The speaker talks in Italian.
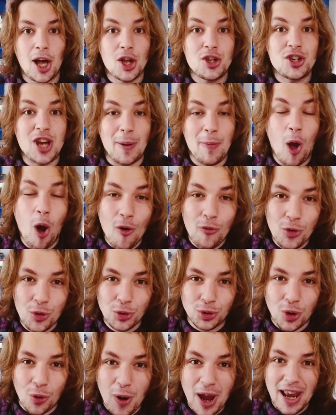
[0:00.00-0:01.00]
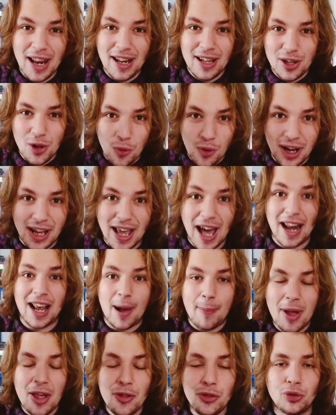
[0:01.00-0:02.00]
Cioè abbiamo avuto quindi un
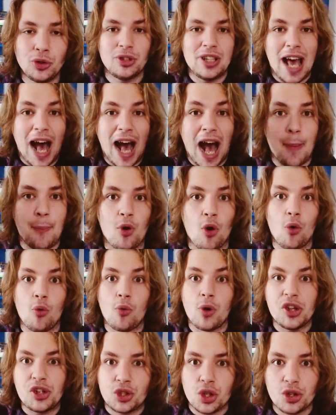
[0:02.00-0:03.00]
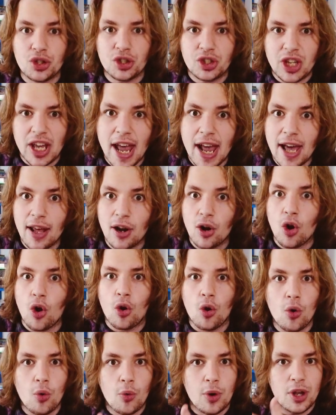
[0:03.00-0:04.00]
caricamento di hype con questo siero,
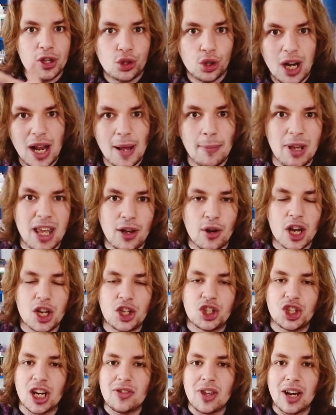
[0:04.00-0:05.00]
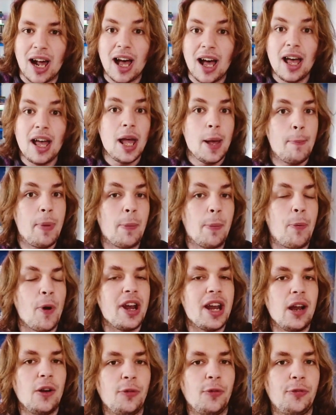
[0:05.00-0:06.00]
con questo nemico, eccetera, per poi
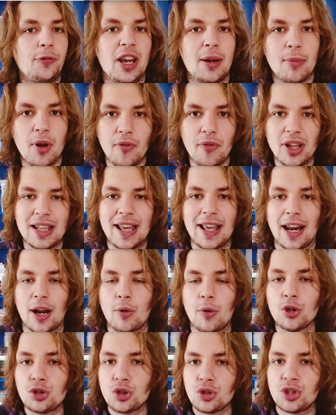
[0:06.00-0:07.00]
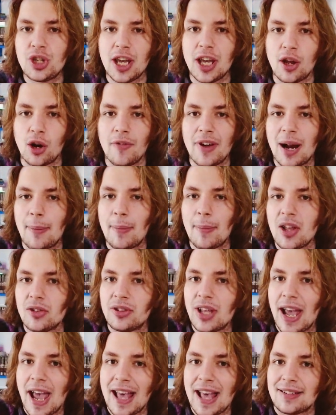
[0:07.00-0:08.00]
nel film vedere questo siero
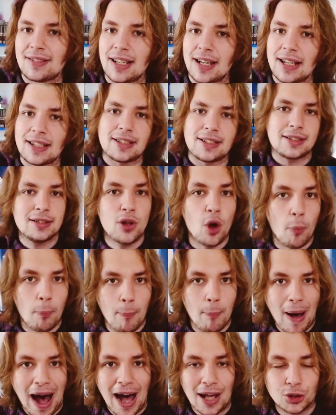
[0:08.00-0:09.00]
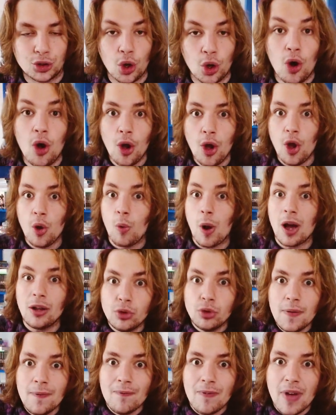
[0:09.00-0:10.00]
veramente essere snobbato, quando
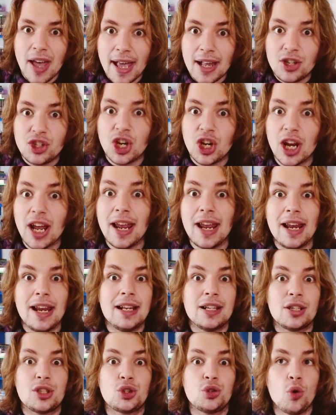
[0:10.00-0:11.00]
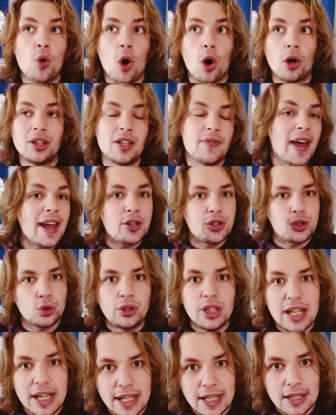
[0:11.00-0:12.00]
invece il suo diverso
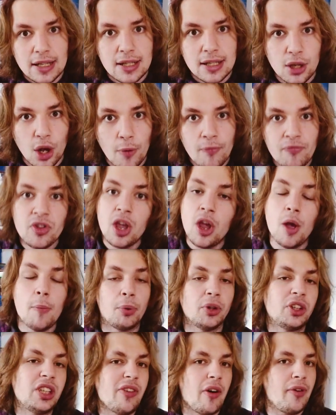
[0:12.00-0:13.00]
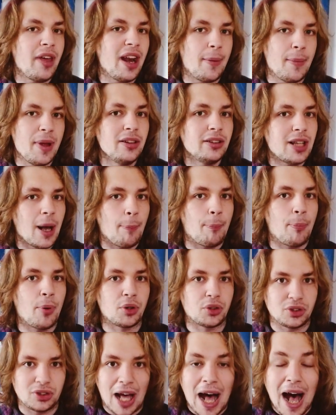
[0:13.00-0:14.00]
utilizzo poteva veramente
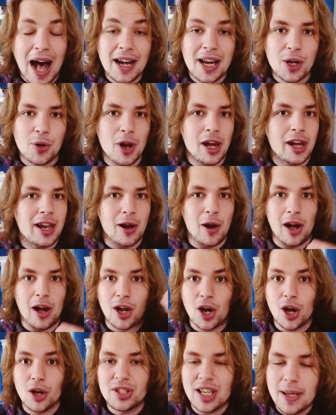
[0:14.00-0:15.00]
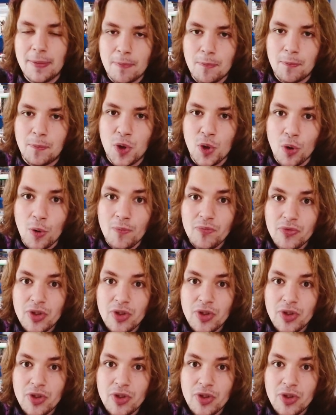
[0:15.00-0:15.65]
apportare quel qualcosa in più